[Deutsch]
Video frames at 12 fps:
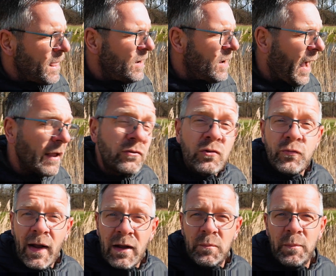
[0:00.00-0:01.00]
Äh,
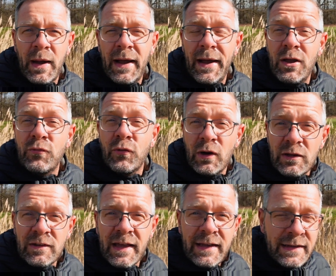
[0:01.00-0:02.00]
anzufangen bei
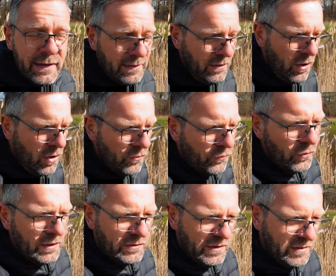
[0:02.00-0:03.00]
Fullies Lake. Äh,
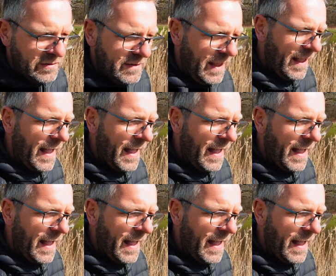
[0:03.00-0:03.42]
Fullies ist